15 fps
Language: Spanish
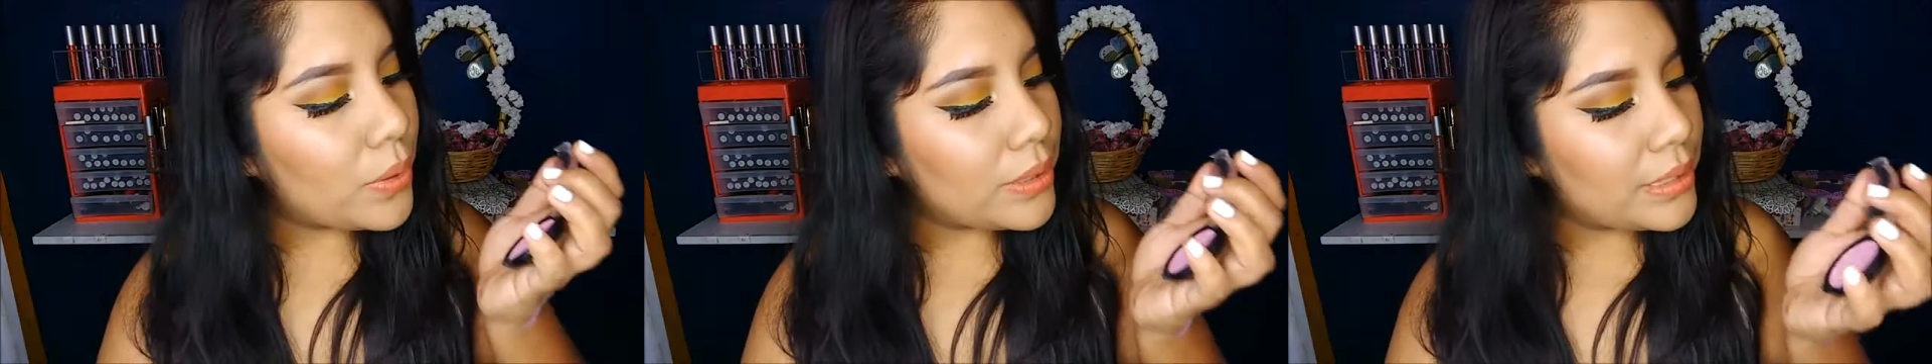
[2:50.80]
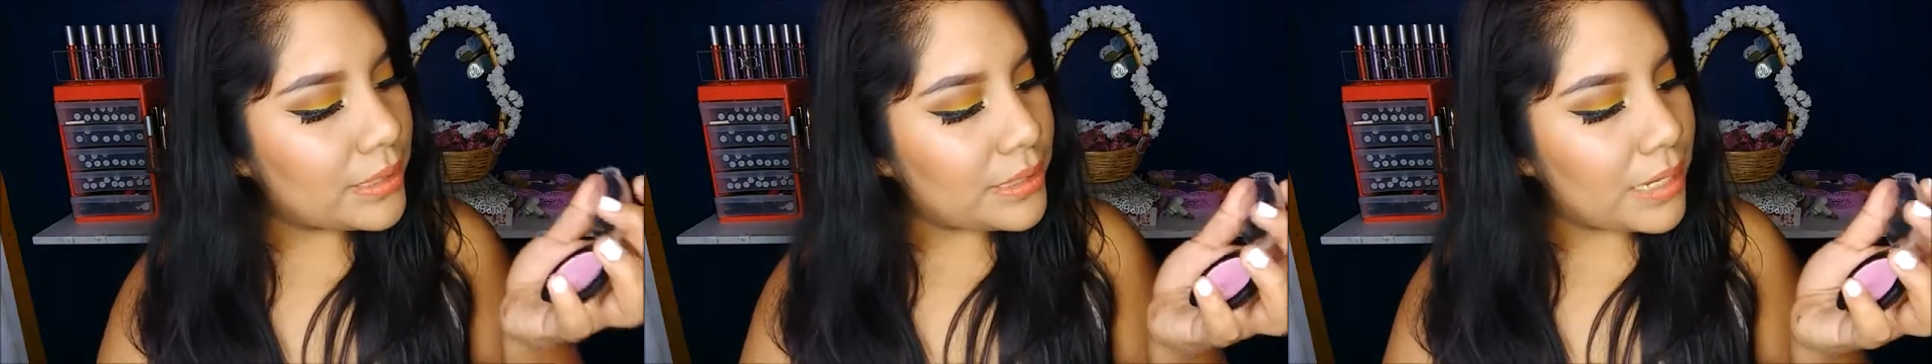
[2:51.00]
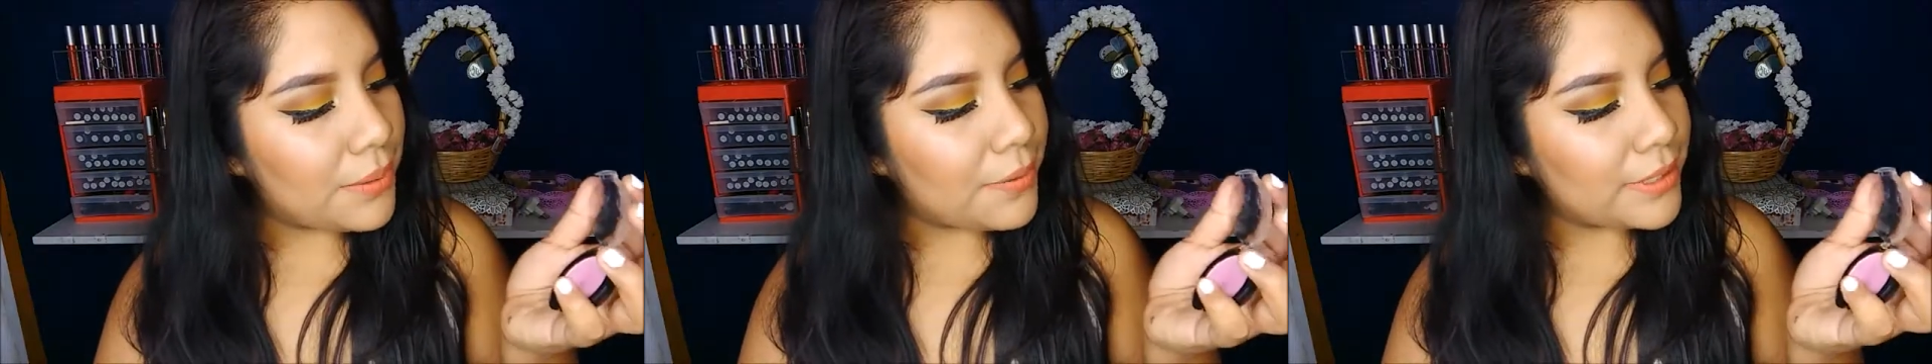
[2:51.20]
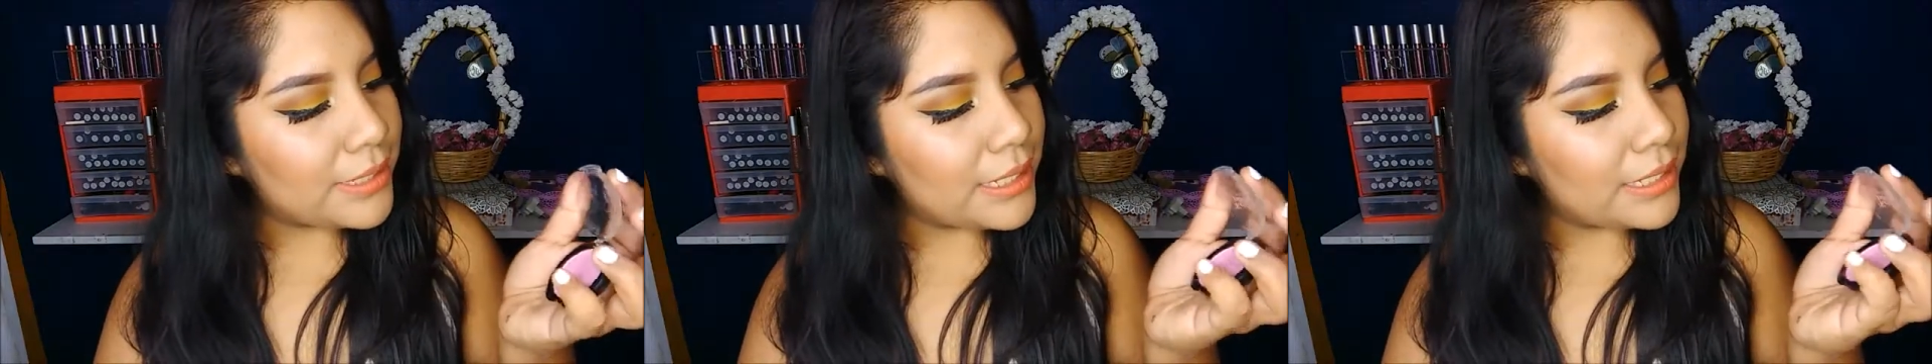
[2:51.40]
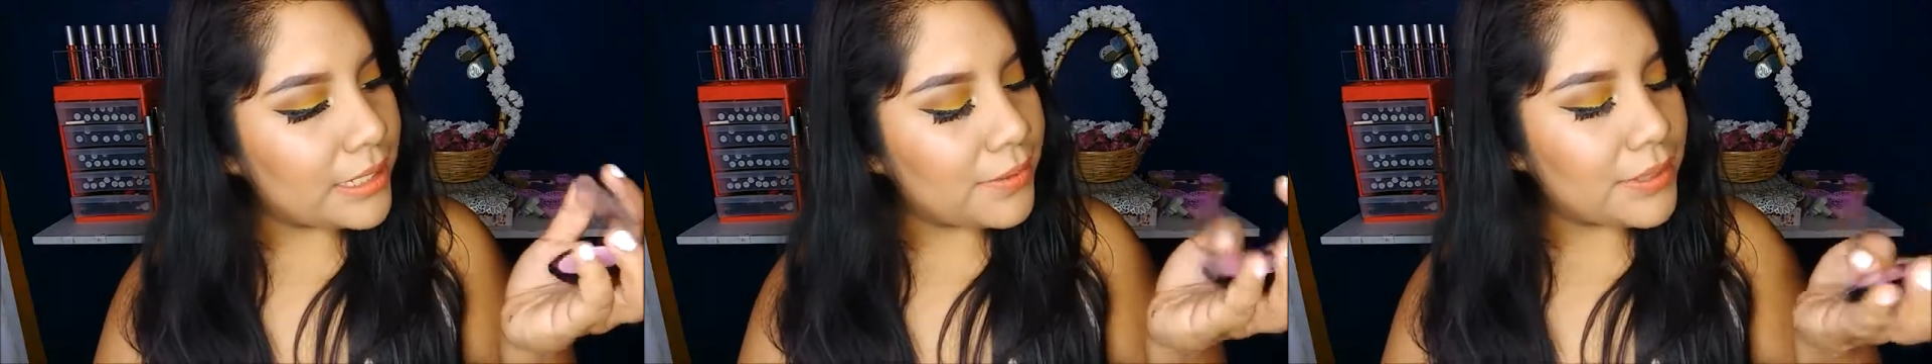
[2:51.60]
sí está
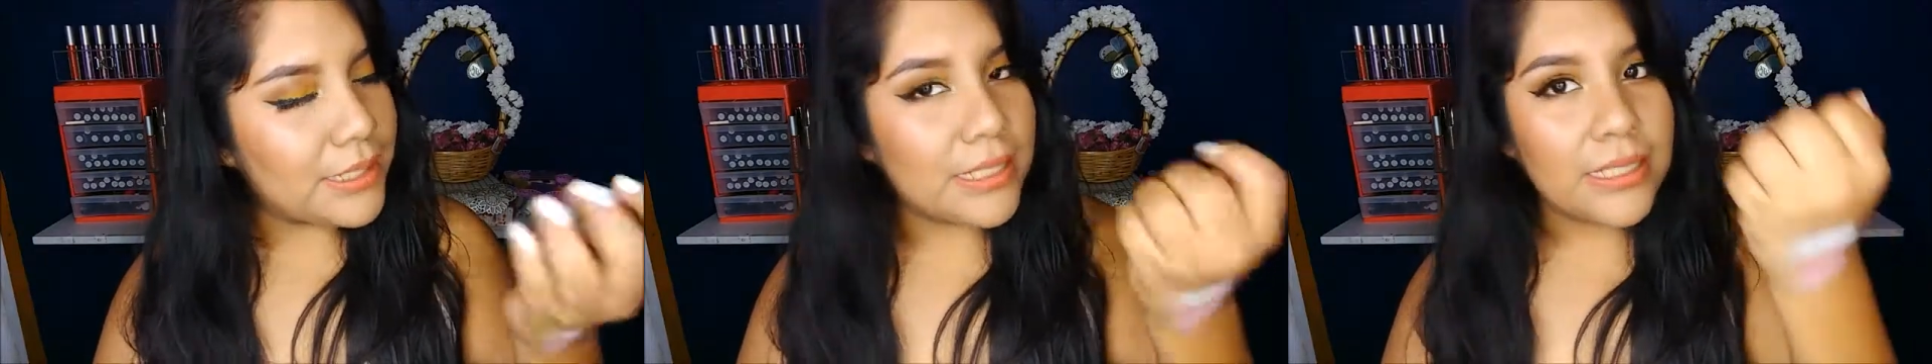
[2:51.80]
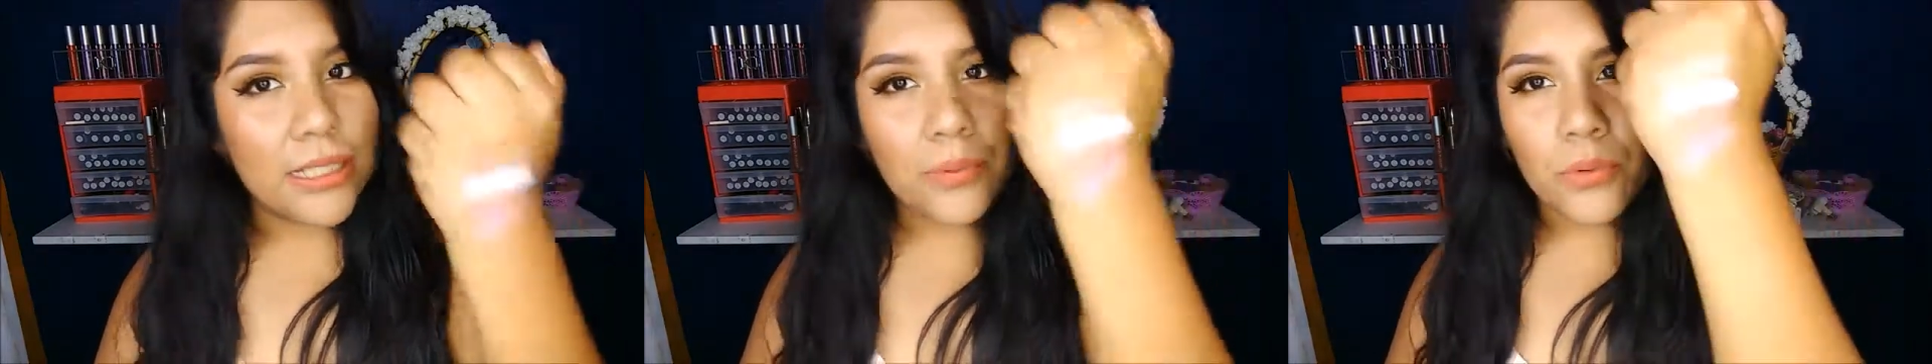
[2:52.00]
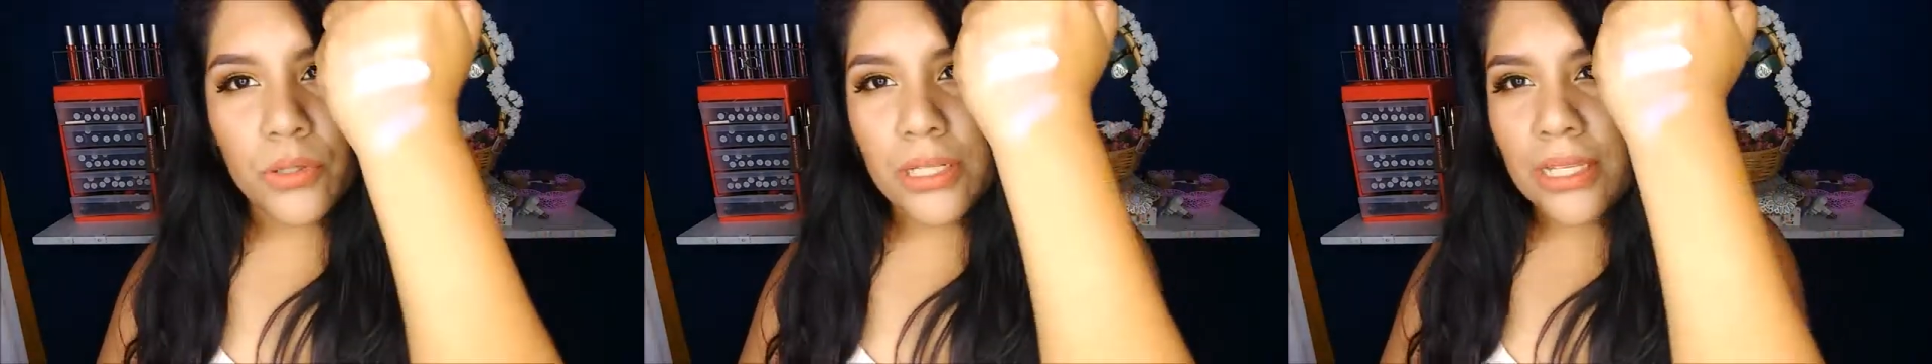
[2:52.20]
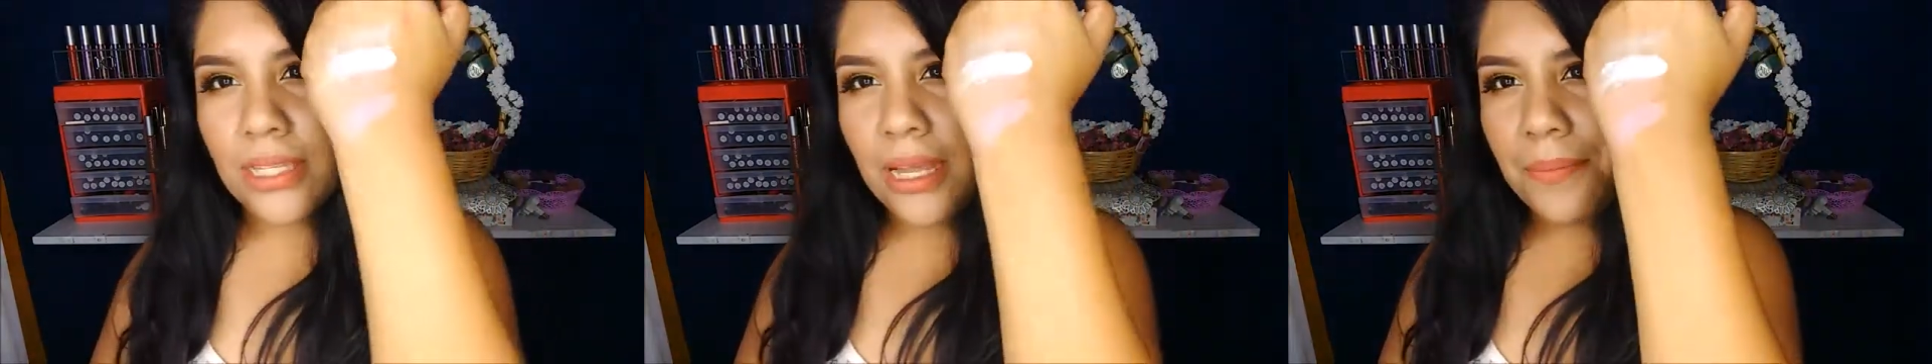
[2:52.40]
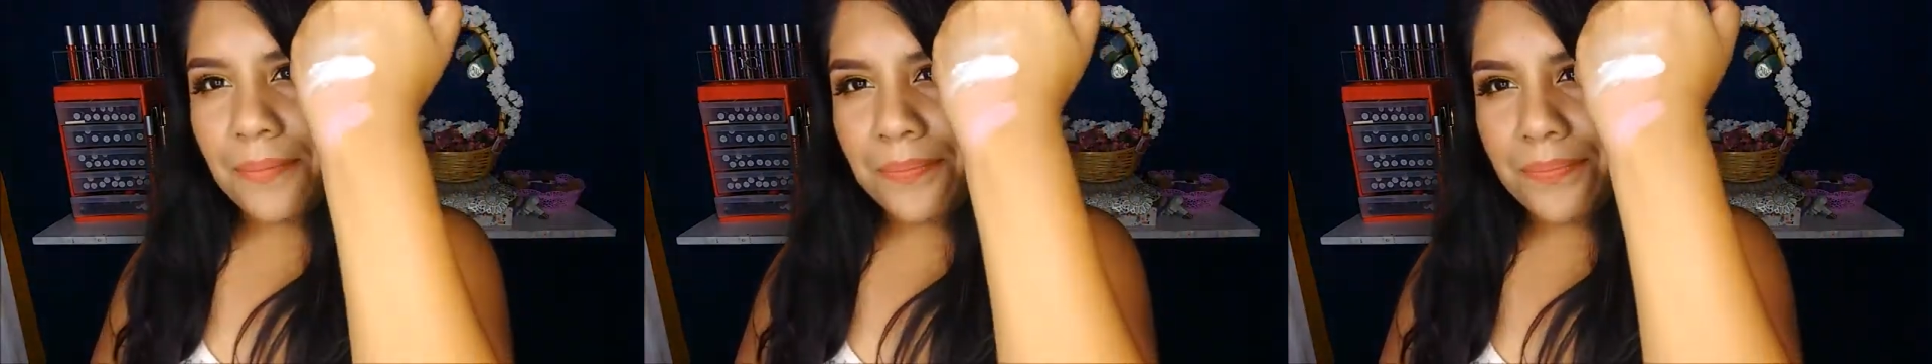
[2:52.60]
bastante, bastante
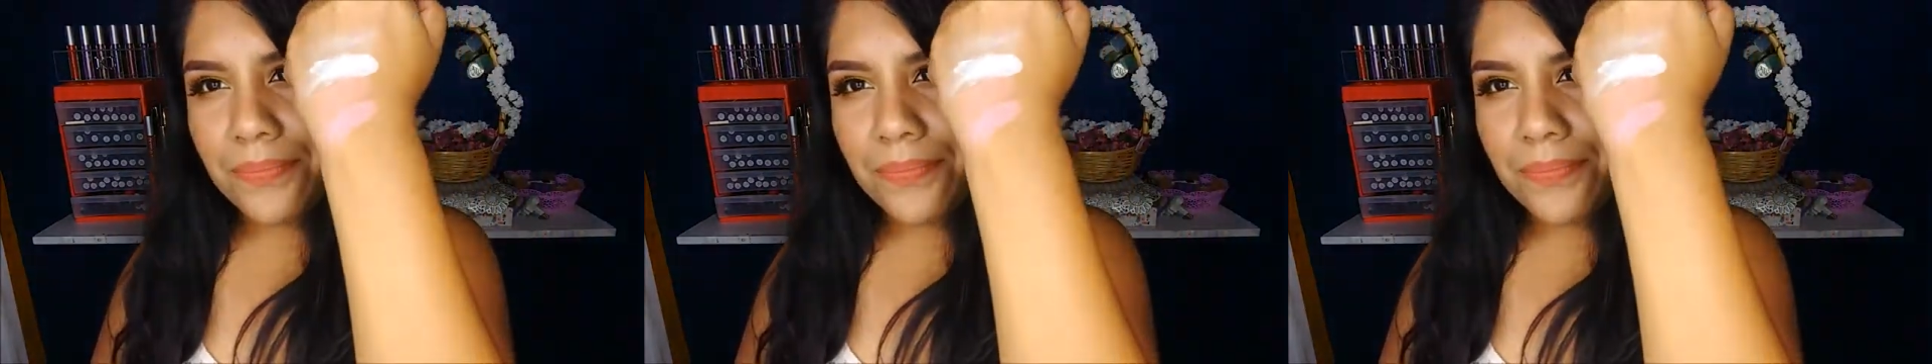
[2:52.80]
bonita.